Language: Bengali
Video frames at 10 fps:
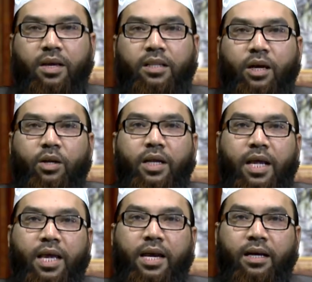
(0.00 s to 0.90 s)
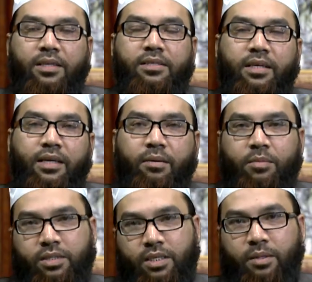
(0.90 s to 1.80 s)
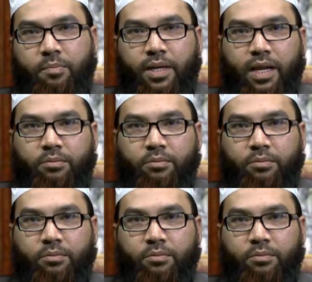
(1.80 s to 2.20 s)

তাহলে এই হাদিস থেকে আমরা যেটি পেলাম